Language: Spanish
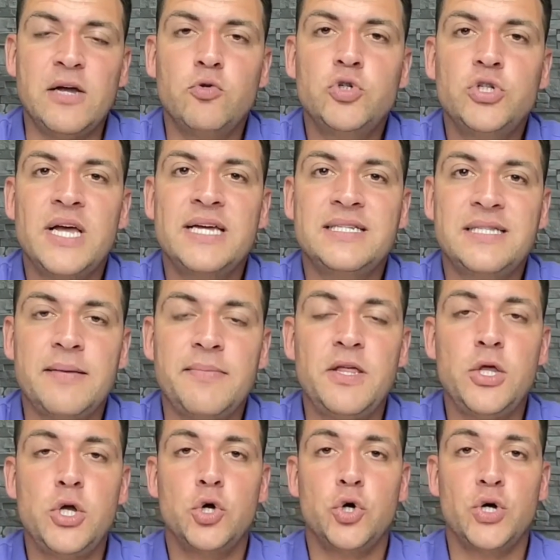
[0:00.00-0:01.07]
Si te gusta
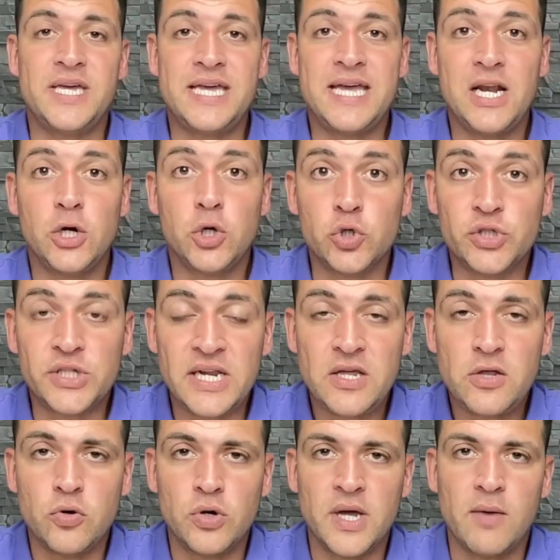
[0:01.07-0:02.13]
este vídeo y el
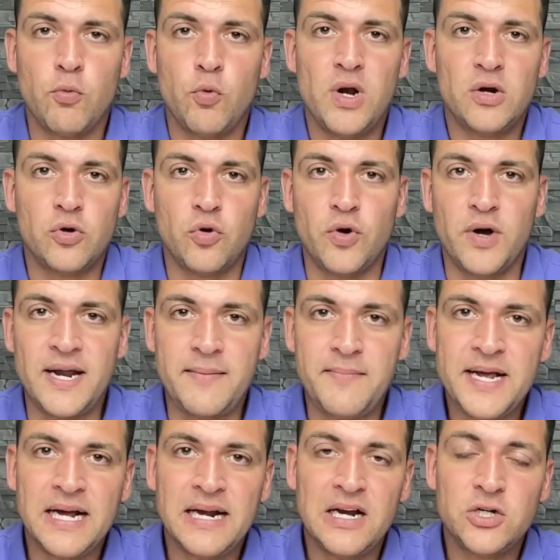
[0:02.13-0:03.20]
contenido que vuelco
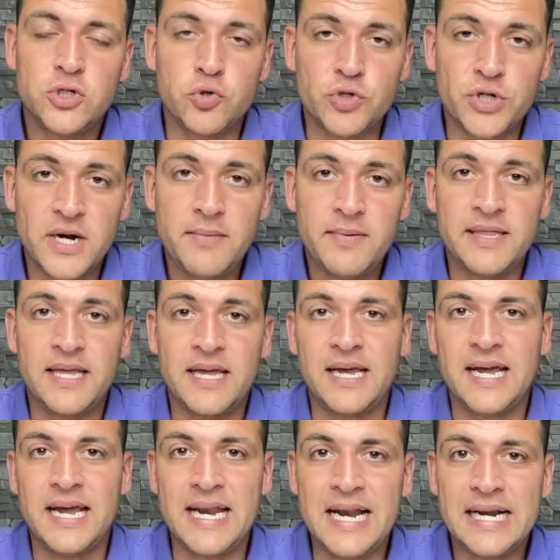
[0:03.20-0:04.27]
en mi canal,
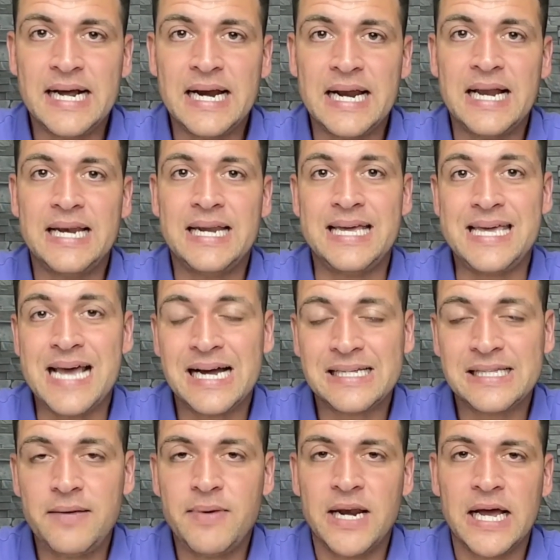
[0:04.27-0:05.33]
suscríbete en el canal
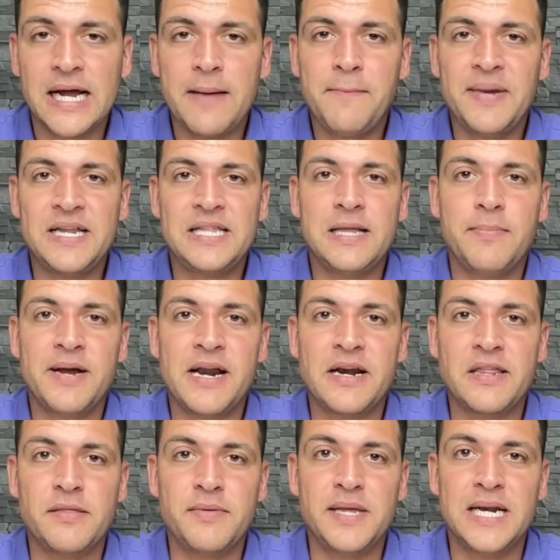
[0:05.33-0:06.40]
y activa la campanita
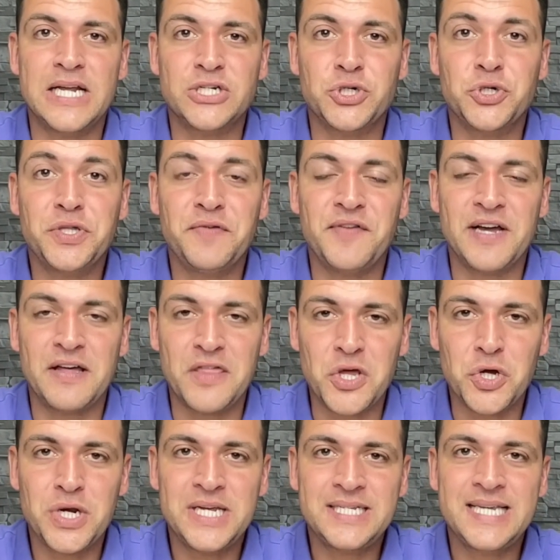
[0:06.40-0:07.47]
para recibir las
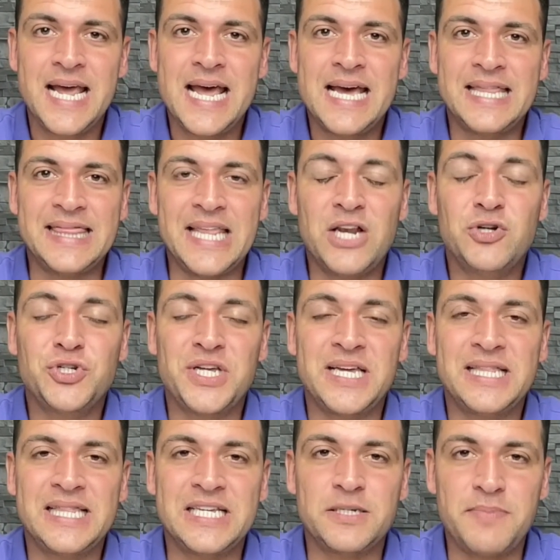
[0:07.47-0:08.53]
notificaciones de
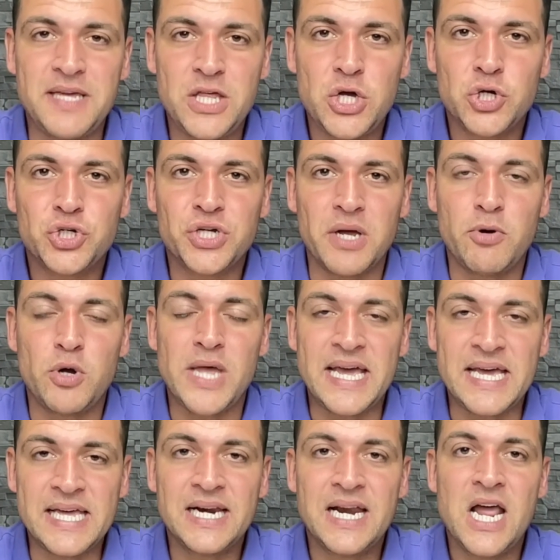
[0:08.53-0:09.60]
los siguientes vídeos que
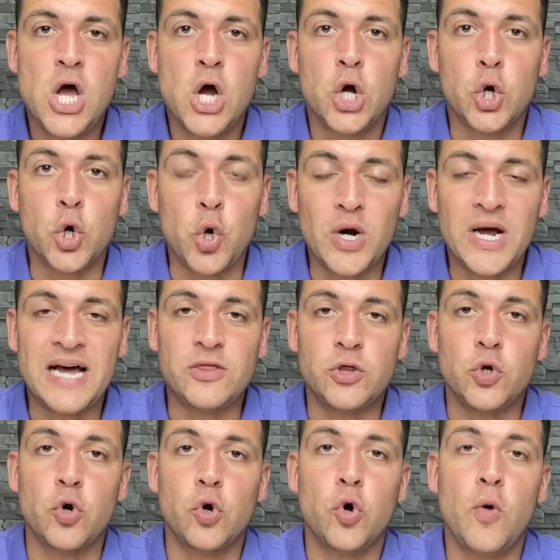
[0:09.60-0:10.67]
voy a ir
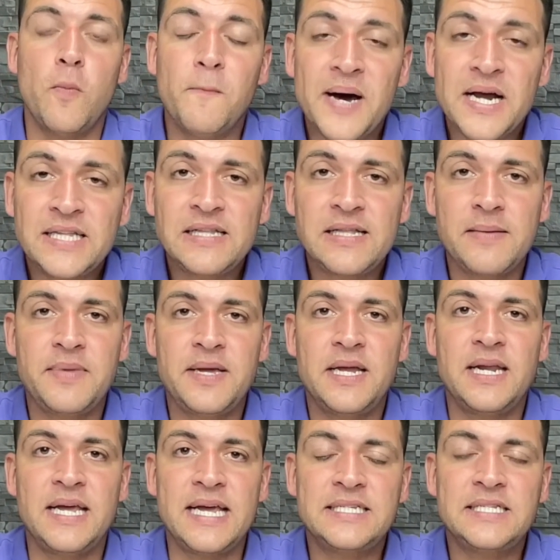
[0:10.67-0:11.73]
colgando. Comparte
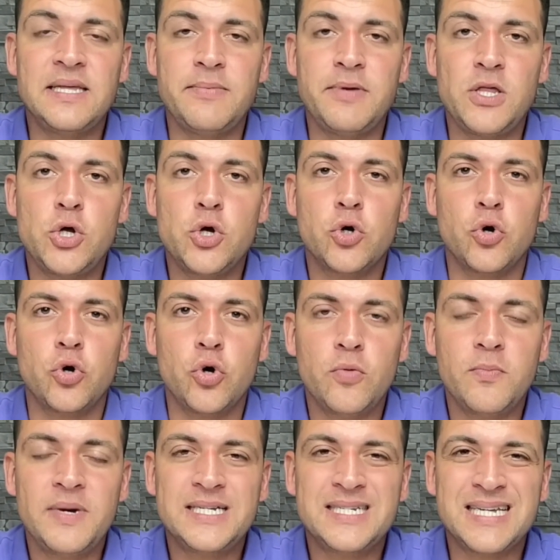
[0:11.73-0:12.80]
también este vídeo
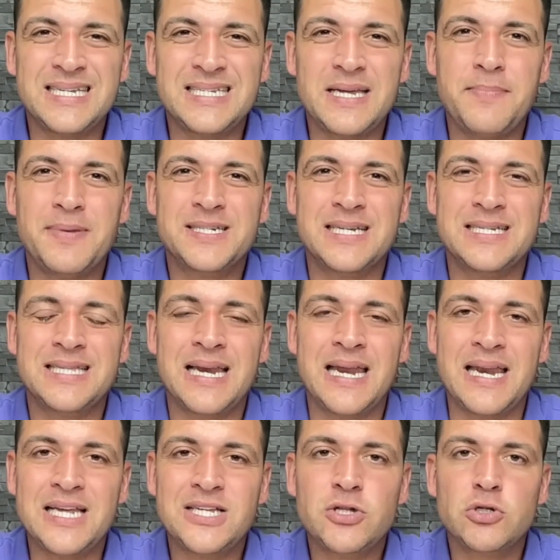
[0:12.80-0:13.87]
con hombres que sepas que
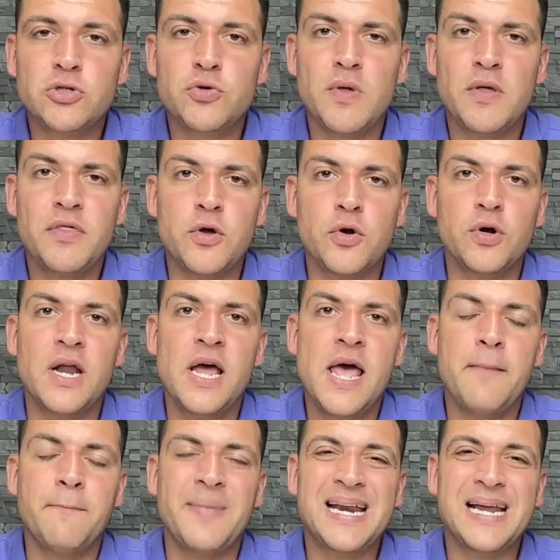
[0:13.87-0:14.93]
están en esta
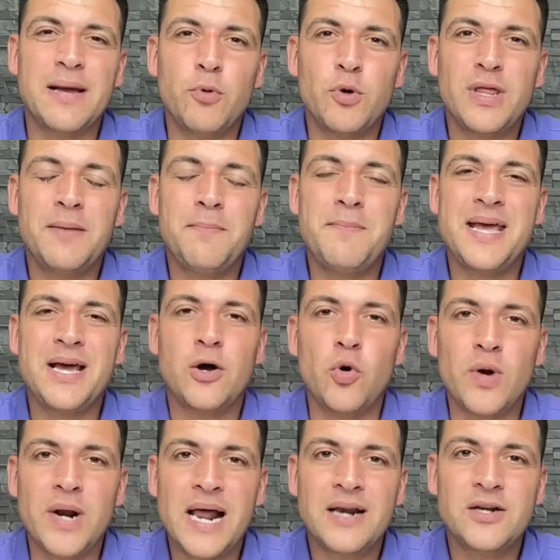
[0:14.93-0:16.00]
situación para que puedan
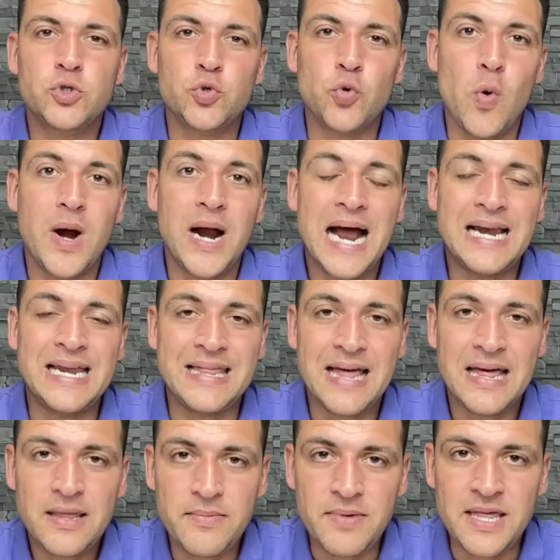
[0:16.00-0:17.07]
mejorar su
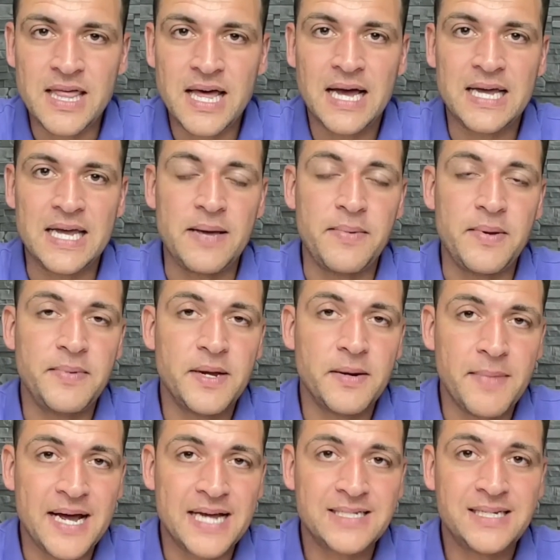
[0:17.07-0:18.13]
calidad de vida y
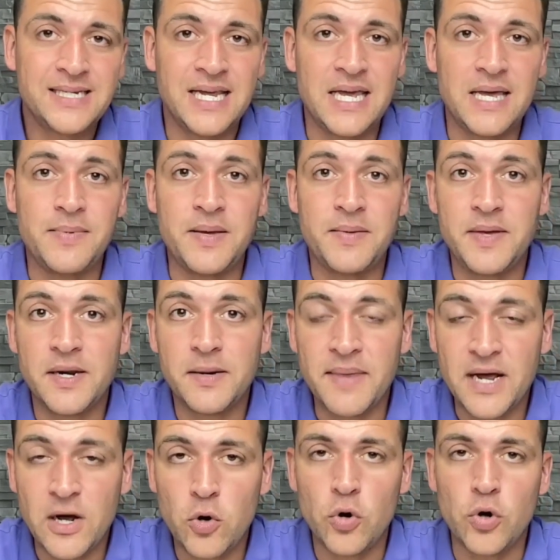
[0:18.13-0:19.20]
vivir más y
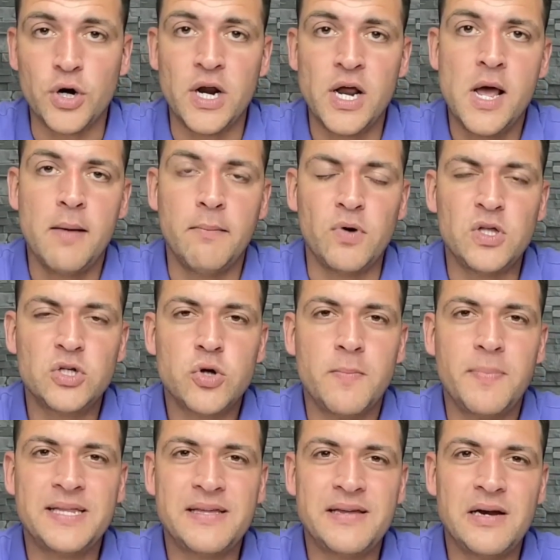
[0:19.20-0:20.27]
vivir mejor.
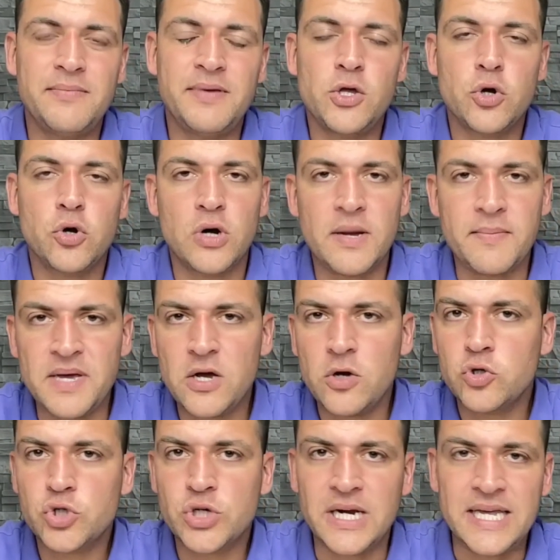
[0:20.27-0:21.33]
Puedes compartir el vídeo con
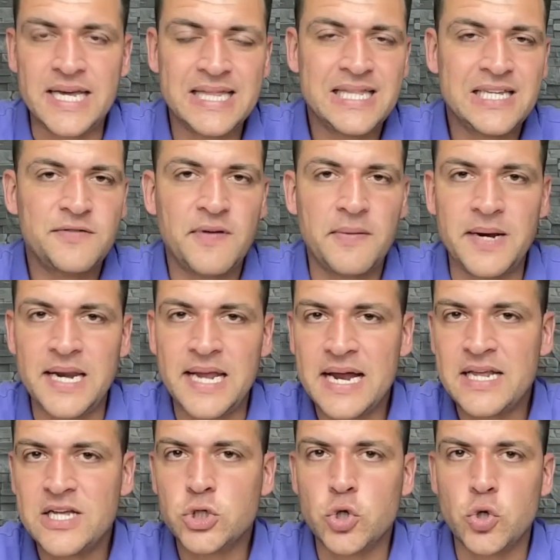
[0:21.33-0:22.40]
amigos, clientes,
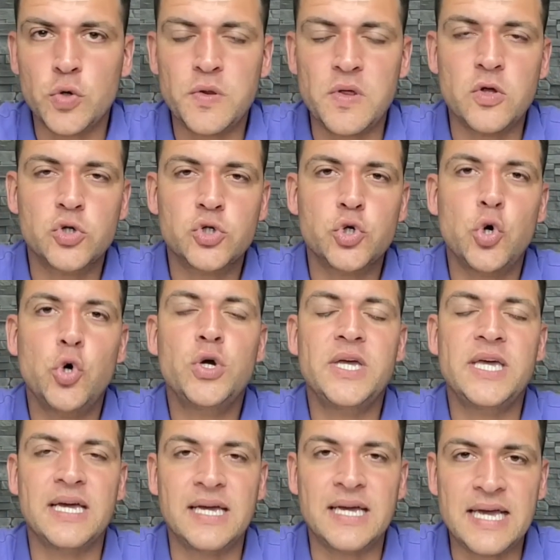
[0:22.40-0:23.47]
familiares, conocidos,
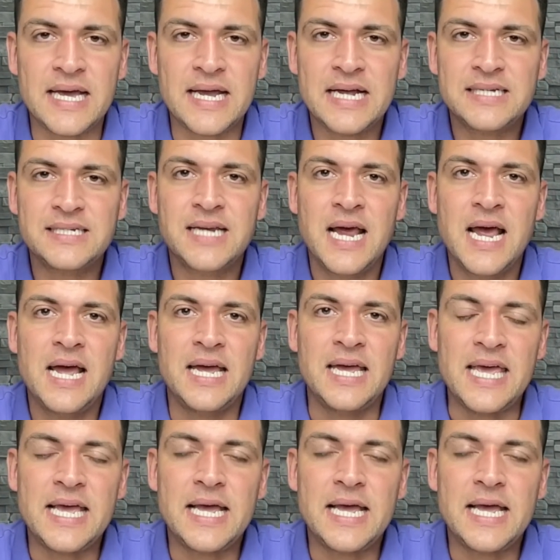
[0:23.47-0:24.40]
con quien quieras